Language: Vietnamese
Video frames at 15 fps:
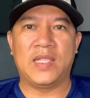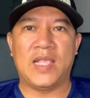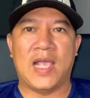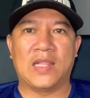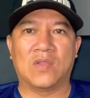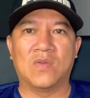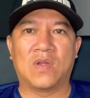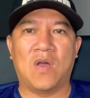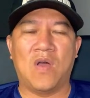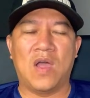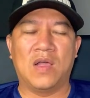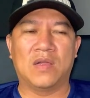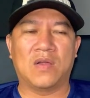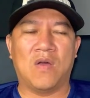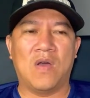nhà tôi
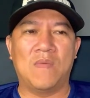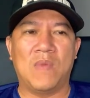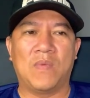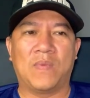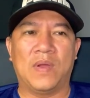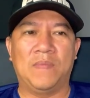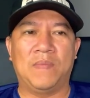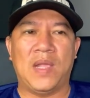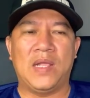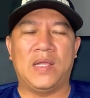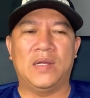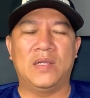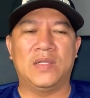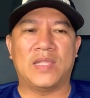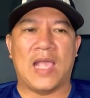có có một mấy
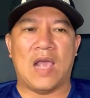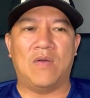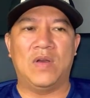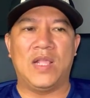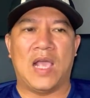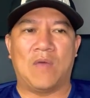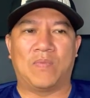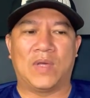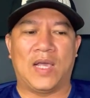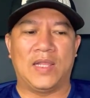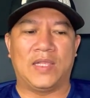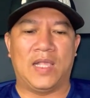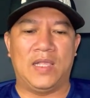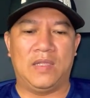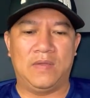cái đứa cháu đi học các anh
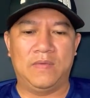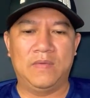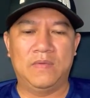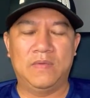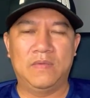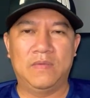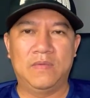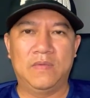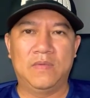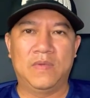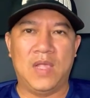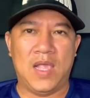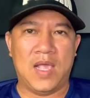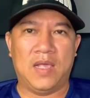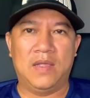chị
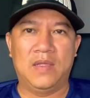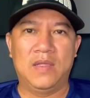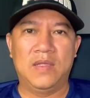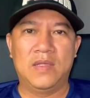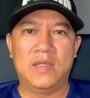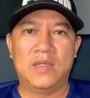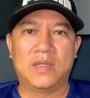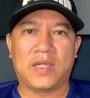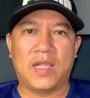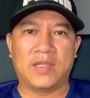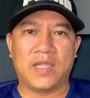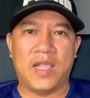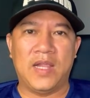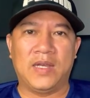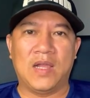ha cái
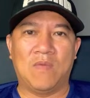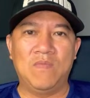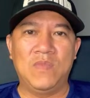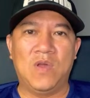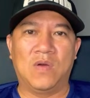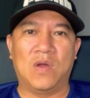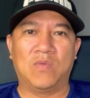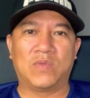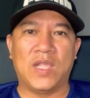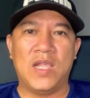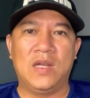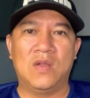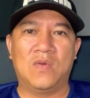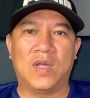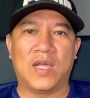tiền đóng vô đầu
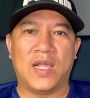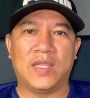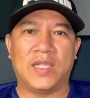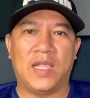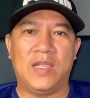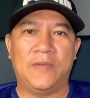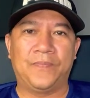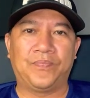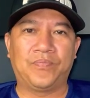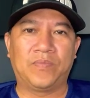tiên luôn các anh chị